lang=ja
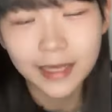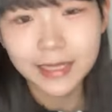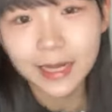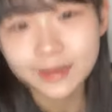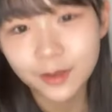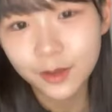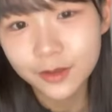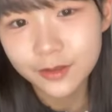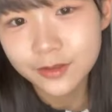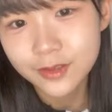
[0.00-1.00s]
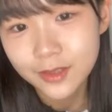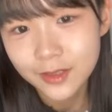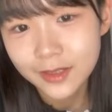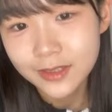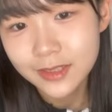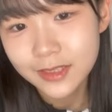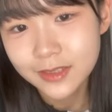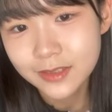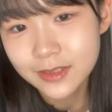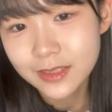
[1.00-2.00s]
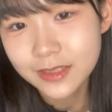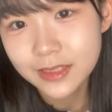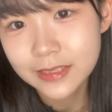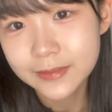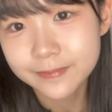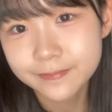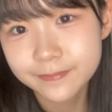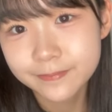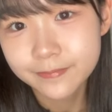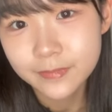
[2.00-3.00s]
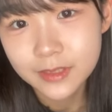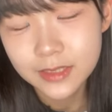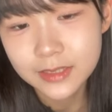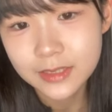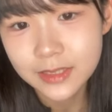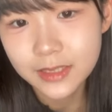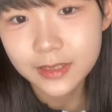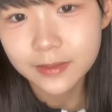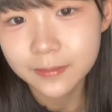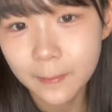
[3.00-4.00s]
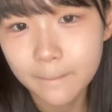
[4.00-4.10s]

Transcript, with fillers: ありがとうおつきちおつきちおつきち